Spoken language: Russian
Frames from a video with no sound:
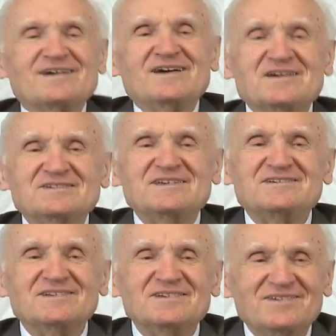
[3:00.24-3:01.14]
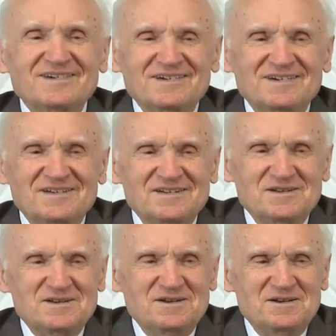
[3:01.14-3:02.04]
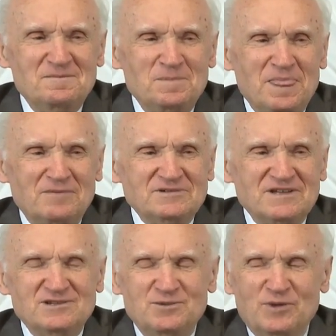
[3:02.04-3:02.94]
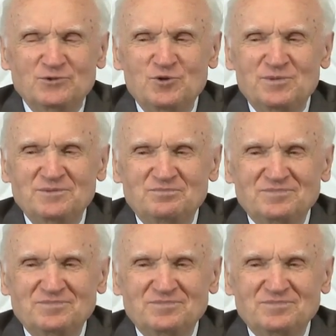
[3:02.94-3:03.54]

Каждый человек, знаете, подобен